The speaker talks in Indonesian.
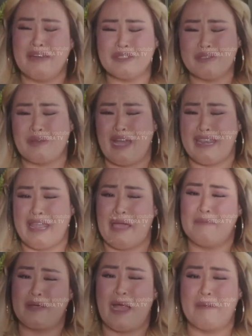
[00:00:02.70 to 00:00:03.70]
Halo sobat
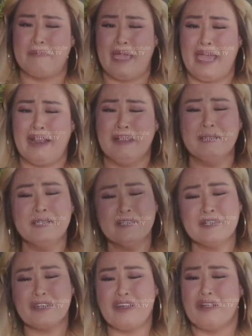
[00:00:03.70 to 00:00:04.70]
semua,
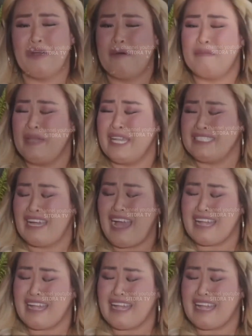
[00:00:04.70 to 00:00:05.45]
selamat datang kembali di